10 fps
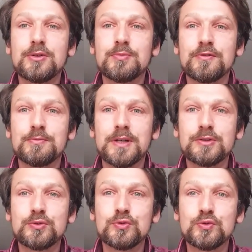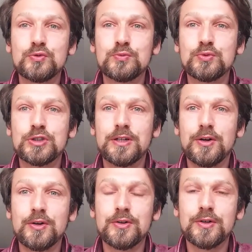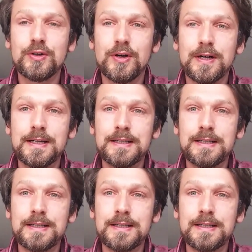ne peuvent pas du tout bouger leur corps,